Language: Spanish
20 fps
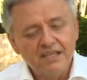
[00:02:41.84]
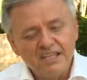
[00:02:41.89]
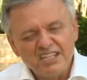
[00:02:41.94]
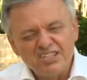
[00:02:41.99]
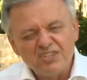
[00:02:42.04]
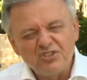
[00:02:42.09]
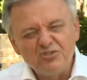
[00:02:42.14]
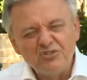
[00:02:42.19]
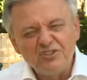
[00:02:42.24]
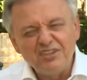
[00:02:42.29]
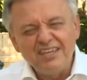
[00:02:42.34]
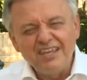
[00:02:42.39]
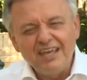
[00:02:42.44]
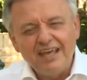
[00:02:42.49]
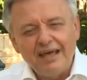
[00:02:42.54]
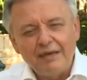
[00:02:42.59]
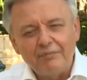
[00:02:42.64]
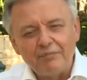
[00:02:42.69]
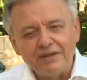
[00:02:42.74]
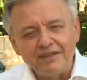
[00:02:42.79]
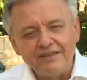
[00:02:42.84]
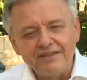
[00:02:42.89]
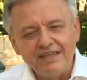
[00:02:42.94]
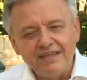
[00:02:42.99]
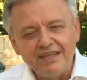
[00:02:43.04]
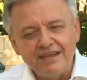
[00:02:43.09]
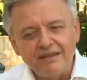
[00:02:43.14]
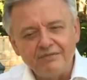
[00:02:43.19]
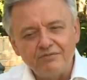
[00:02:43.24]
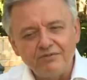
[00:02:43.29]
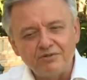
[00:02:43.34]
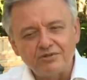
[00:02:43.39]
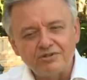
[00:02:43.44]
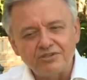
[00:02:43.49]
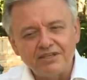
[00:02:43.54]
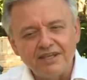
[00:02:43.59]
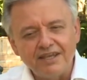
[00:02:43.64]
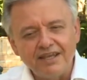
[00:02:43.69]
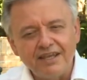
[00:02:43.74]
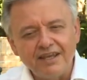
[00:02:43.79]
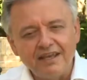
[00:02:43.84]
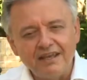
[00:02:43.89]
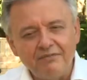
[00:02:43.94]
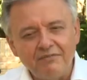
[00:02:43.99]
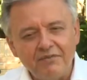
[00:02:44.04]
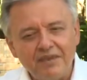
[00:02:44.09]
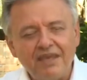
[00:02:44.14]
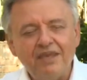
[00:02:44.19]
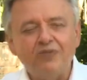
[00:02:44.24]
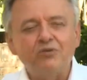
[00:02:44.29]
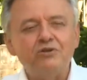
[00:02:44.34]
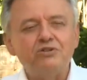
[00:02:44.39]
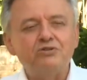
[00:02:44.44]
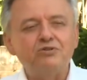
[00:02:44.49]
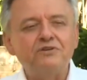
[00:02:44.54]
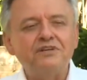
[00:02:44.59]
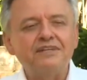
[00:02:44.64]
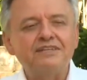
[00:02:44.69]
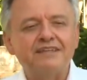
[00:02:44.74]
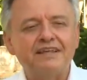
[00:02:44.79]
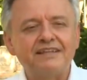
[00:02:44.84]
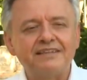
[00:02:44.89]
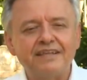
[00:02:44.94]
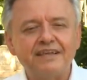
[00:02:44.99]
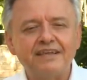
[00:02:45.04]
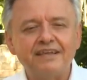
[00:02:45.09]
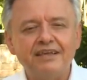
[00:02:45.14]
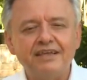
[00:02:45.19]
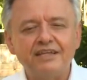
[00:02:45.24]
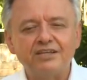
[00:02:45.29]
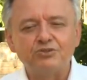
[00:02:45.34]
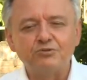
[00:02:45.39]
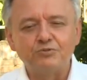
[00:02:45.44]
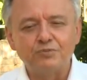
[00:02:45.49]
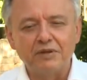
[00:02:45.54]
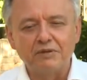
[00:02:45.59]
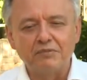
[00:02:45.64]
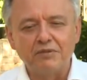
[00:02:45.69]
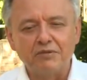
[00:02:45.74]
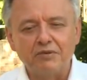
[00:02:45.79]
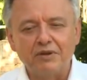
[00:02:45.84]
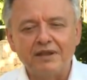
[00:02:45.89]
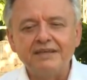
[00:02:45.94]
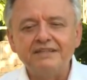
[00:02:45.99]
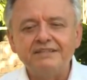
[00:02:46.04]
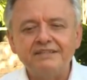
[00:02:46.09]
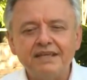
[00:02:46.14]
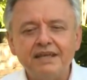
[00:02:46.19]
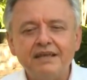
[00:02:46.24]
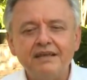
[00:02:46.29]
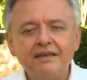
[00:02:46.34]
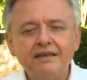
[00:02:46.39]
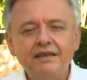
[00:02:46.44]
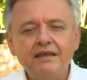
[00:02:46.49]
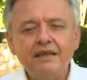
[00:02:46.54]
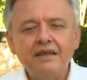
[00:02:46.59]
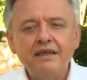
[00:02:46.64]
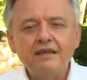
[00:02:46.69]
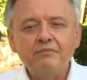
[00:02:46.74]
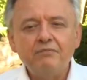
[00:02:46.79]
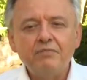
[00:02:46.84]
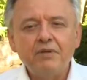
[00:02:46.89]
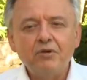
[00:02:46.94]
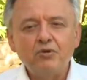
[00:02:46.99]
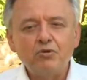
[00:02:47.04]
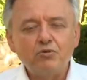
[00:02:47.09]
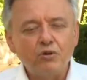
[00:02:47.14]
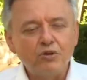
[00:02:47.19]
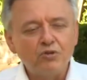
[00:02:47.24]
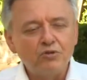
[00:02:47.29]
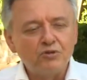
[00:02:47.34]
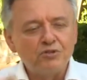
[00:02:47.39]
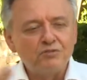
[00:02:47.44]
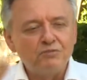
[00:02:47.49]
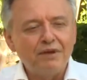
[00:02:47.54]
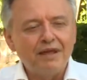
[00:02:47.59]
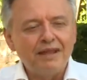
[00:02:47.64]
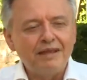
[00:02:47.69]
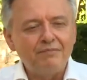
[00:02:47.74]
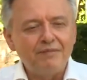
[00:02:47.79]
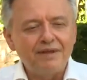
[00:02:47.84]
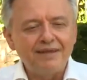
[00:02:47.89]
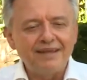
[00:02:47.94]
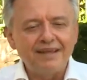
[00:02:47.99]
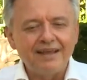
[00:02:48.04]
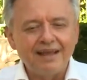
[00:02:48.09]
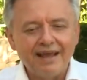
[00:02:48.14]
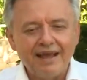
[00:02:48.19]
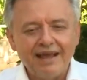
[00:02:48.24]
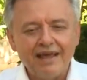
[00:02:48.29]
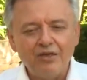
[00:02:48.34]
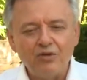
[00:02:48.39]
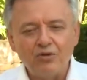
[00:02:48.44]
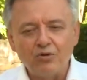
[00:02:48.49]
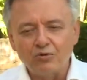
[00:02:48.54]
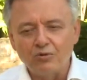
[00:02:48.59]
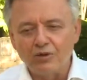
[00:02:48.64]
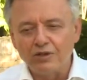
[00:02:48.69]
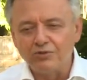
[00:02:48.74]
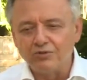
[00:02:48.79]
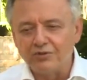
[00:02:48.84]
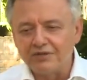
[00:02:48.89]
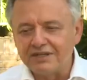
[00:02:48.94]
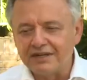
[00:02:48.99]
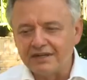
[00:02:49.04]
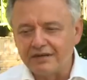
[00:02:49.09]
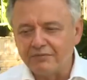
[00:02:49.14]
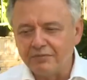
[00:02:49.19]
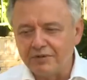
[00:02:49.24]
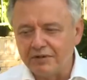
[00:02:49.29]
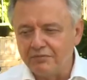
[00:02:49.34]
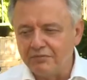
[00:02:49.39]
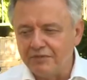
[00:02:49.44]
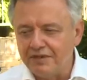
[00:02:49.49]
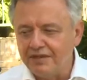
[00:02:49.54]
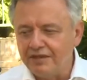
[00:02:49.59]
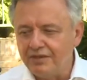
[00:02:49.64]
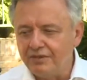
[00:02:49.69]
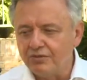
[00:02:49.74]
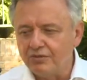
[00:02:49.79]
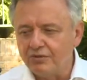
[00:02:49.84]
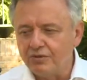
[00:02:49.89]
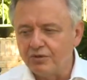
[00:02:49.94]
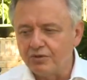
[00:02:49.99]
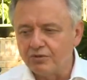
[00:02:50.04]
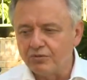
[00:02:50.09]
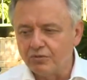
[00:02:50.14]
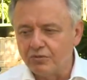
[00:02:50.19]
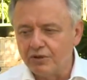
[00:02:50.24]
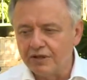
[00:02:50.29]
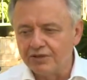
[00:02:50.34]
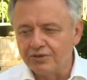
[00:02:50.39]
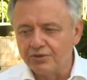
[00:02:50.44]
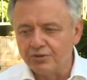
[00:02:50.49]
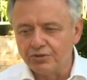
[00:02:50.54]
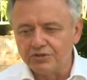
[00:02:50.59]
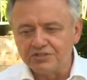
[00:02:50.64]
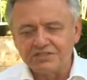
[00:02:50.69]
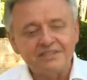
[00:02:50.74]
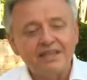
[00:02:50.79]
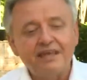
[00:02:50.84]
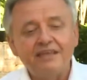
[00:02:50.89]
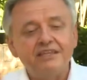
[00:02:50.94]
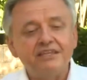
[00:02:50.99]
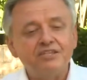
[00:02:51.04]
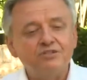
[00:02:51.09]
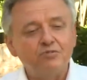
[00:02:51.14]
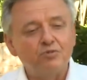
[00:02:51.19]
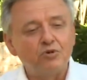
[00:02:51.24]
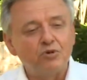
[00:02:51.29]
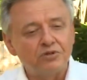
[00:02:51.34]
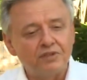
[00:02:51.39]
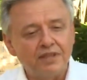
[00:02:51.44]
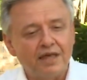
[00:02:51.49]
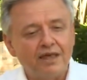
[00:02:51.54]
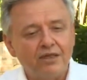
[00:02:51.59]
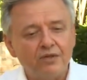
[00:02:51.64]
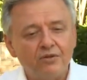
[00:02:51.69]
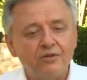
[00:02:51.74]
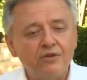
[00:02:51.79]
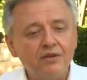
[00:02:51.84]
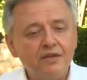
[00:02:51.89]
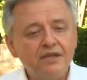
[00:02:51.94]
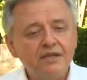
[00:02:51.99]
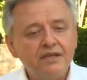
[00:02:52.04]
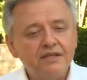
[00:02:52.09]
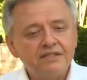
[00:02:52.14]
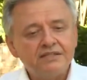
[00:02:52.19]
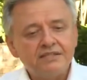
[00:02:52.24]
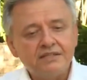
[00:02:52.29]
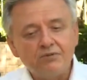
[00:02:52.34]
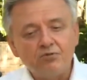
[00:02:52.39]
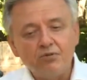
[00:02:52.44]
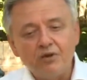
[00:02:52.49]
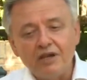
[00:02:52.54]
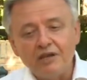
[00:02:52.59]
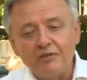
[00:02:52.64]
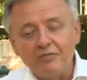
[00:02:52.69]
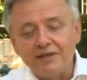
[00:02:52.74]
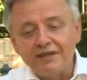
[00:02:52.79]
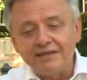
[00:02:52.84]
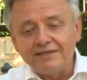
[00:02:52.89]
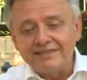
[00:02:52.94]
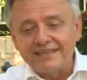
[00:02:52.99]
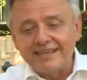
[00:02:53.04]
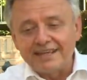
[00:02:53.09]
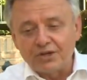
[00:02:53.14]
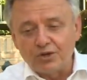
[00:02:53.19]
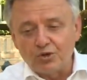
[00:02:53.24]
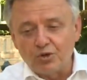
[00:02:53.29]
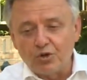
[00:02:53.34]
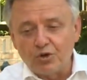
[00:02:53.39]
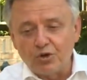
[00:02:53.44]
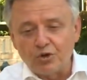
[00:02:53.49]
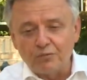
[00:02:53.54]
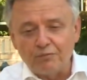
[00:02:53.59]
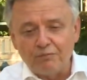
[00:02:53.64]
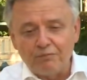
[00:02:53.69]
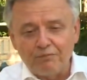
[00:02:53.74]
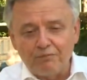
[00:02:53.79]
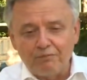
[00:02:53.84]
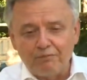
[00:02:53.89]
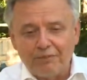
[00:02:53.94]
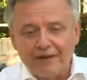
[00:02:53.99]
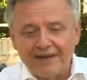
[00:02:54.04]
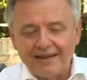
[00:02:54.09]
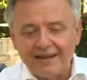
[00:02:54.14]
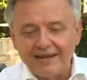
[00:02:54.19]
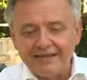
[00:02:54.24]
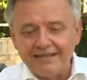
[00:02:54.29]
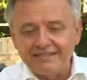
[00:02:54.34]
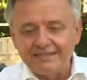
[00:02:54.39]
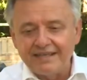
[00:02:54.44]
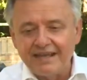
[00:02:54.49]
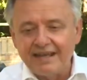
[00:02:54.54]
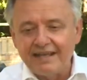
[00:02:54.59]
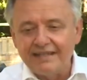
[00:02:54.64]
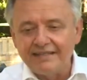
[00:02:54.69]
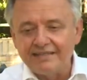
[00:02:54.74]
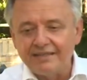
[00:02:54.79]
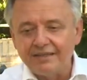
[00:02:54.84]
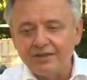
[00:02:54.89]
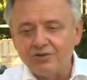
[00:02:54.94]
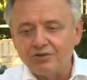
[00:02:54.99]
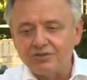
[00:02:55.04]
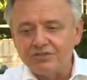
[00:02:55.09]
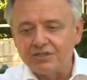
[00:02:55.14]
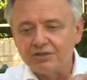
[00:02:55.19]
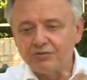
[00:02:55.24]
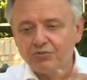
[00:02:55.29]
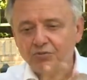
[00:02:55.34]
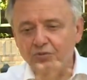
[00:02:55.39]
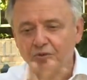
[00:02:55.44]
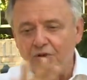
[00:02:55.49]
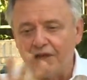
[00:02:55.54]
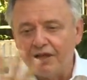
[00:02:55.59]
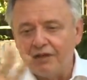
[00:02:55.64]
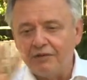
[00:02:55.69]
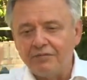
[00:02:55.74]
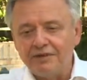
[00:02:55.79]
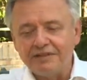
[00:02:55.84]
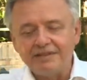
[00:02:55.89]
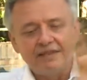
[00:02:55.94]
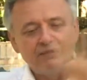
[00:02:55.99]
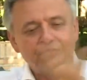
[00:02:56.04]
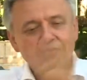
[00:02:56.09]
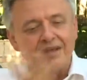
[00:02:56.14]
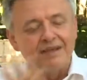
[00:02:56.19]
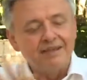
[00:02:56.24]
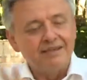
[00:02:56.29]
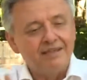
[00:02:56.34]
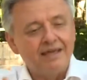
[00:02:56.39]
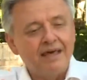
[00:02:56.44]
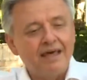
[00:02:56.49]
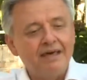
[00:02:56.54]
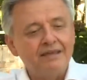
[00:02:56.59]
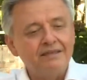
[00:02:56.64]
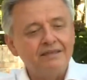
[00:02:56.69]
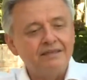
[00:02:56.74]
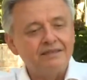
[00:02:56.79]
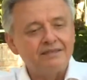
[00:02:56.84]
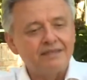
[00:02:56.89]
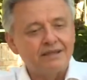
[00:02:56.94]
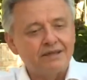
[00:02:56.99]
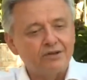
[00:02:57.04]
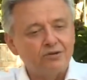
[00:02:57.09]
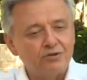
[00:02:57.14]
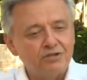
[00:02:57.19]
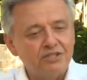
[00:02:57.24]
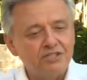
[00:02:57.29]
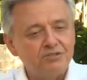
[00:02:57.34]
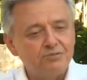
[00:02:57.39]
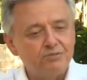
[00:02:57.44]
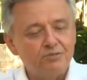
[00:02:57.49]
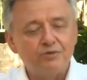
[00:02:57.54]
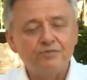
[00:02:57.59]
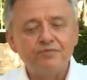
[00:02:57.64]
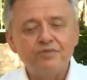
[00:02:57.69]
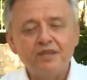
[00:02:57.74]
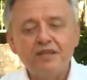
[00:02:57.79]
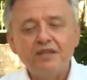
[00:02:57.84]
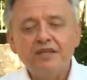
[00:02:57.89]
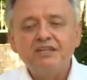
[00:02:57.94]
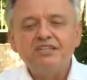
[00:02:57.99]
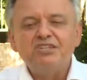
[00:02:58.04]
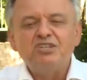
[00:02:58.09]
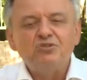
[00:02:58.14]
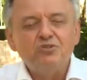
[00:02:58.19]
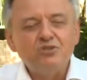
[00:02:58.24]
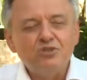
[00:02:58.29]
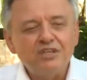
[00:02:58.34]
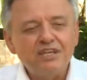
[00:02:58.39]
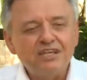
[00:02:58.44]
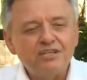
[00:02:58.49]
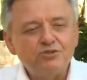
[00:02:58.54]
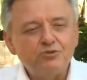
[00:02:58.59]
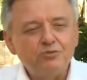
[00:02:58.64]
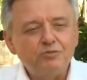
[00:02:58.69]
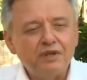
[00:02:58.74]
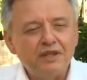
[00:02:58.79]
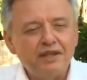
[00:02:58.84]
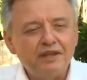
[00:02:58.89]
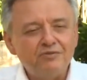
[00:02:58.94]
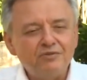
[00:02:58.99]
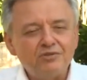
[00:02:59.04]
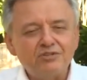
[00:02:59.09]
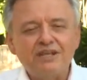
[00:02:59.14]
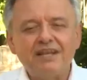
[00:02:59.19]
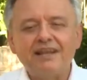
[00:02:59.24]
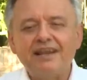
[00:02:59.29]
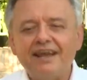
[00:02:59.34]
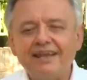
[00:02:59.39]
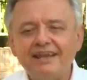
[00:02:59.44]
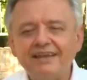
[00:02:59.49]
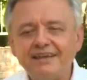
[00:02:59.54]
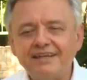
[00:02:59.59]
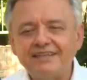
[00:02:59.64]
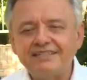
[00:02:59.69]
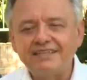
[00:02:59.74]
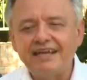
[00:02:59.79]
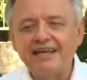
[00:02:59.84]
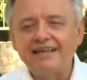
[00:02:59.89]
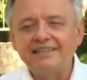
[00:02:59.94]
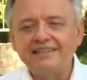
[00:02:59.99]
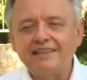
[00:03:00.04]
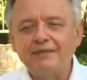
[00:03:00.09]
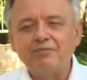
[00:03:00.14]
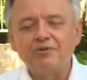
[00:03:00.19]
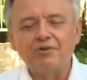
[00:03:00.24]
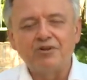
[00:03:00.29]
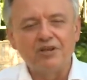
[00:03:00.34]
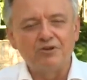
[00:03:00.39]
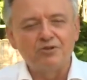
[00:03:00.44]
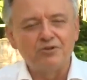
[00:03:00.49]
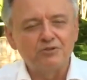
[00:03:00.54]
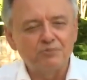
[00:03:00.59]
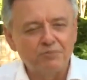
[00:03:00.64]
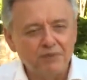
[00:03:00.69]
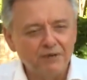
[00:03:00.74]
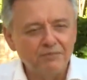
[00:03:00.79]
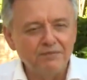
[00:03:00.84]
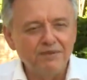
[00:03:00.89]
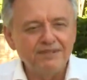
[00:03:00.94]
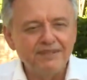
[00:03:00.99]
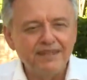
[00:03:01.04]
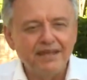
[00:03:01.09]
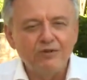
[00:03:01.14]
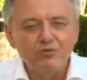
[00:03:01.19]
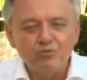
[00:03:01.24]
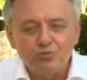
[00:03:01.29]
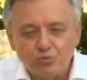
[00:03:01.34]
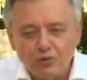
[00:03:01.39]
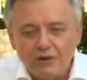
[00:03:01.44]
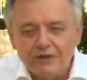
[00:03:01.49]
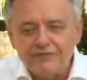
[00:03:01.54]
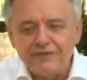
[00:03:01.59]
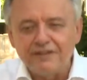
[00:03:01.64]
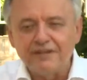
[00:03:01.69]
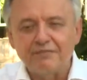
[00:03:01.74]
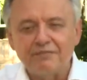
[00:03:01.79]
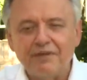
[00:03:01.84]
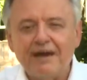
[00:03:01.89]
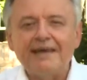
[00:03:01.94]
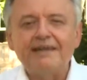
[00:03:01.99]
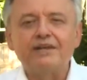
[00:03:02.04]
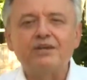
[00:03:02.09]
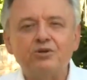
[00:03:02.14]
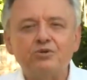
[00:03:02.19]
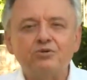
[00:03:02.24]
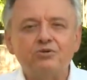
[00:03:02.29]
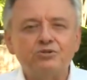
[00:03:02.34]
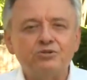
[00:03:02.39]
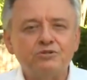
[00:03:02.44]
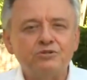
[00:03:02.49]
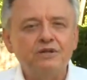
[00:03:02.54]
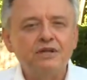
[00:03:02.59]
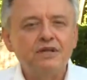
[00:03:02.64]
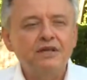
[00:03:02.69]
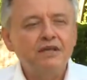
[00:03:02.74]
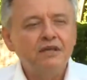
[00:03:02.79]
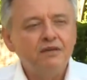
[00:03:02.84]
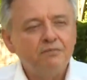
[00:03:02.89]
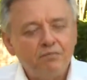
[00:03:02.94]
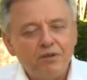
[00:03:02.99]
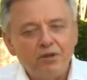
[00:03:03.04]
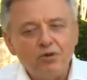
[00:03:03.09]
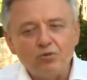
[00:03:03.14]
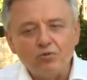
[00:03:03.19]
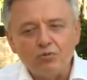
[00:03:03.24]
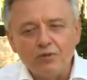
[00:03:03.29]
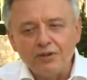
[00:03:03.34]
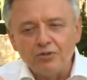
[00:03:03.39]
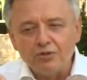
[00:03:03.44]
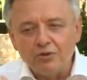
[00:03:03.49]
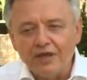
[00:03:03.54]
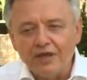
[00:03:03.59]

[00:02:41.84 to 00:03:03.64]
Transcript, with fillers: si un día aprendiéramos que el miedo es una estrategia de supervivencia, pero cuando es mal manejado, cuando es reprimido, cuando está desbordado, se vuelve terror paralizante o se vuelve temeridad y terrorismo. Si un día supiéramos que la ira es santa porque nos permite autoafirmarnos, pero cuando